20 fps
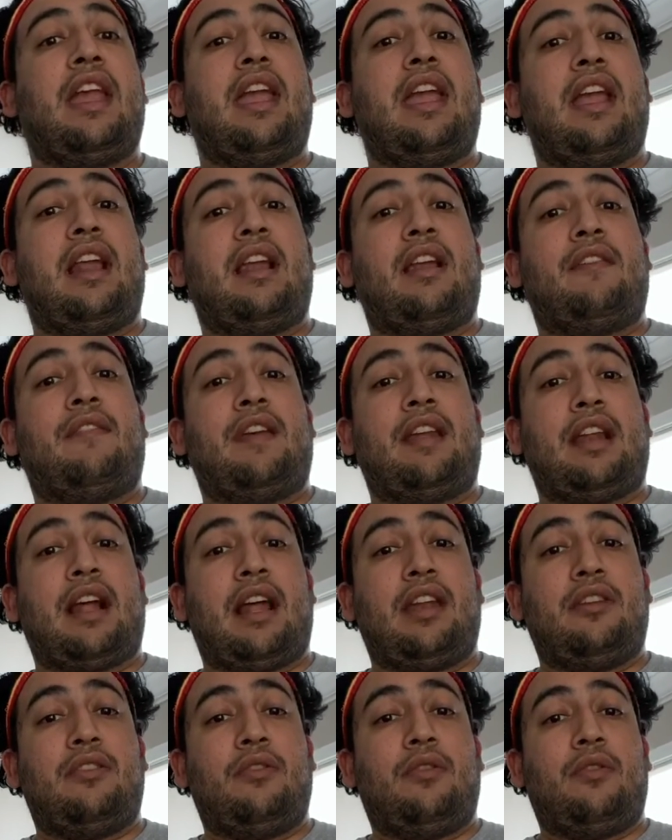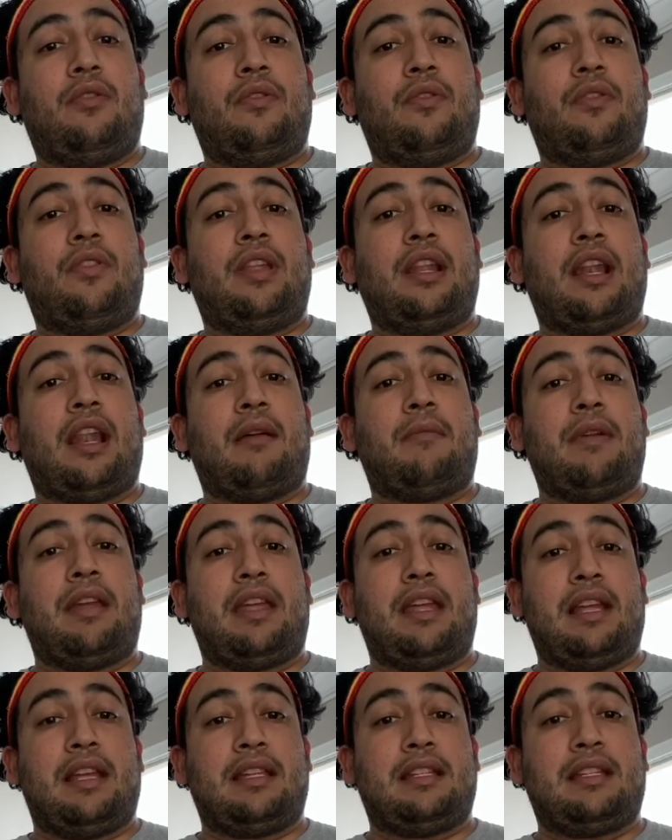El verano de la
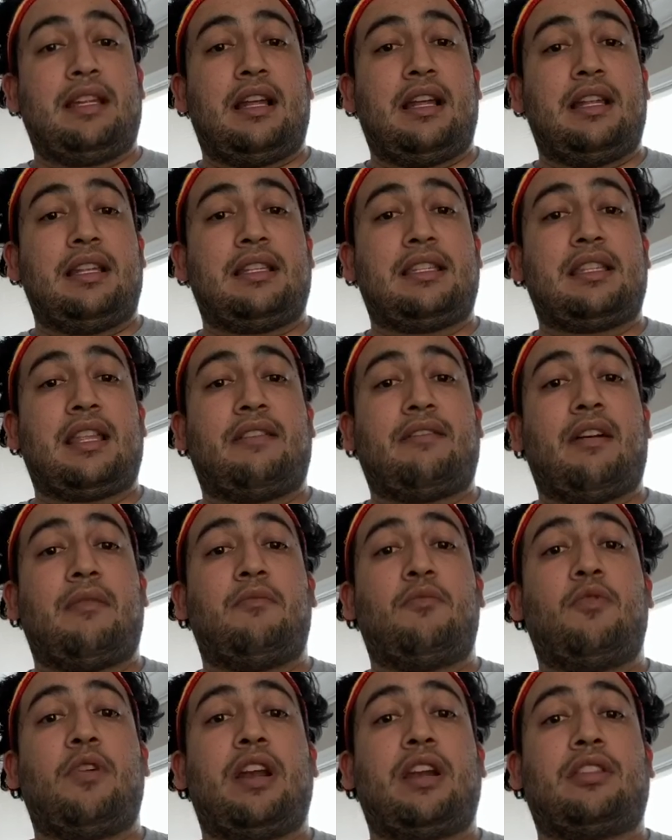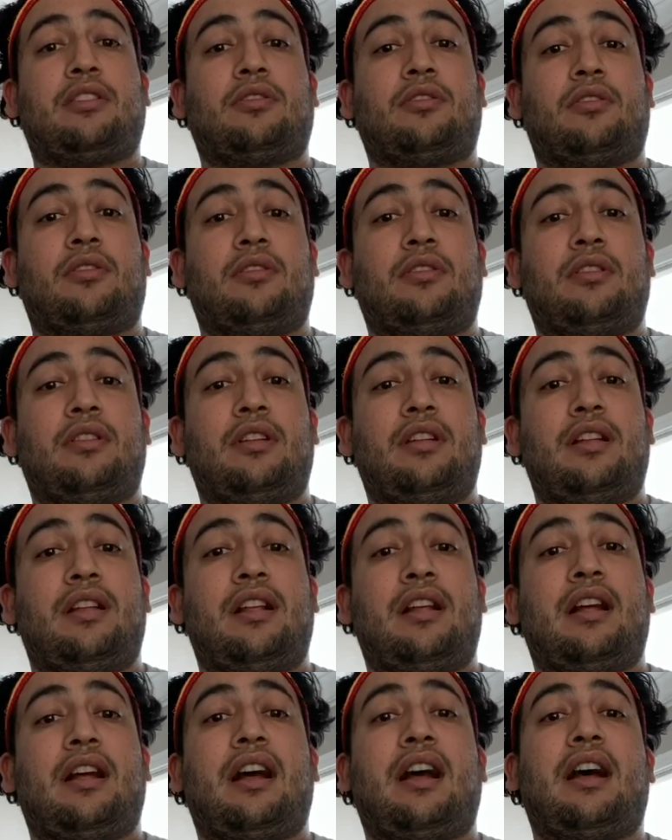belleza estaba muerto
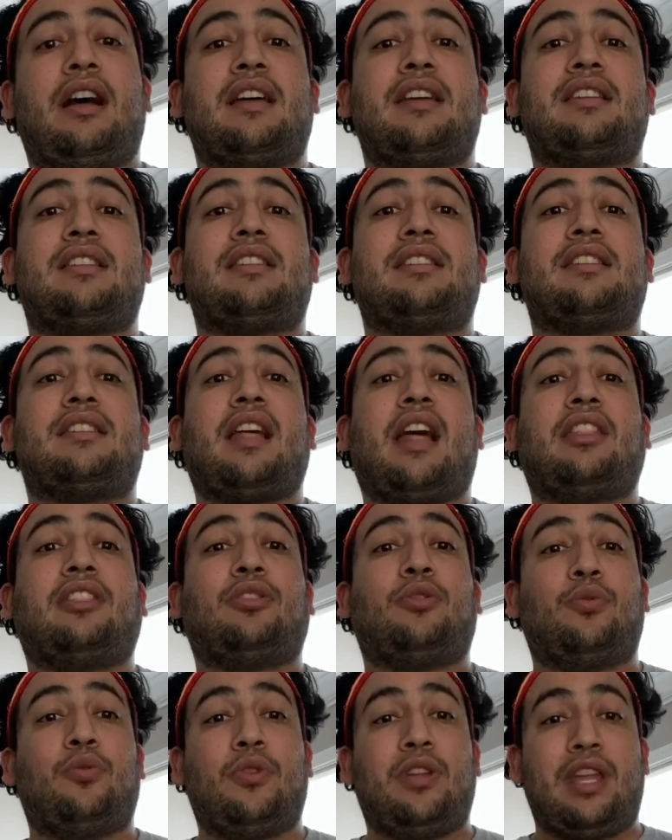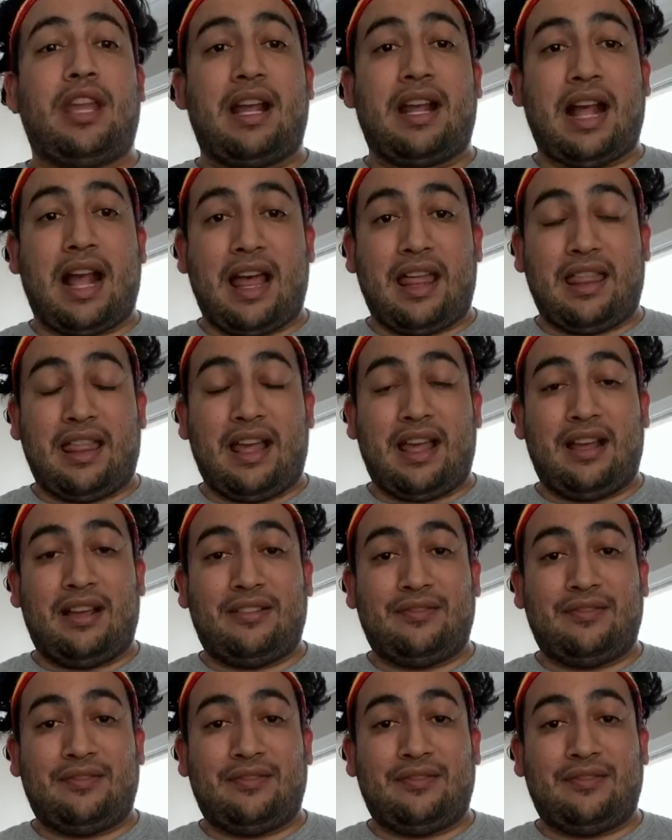hasta tu llegada.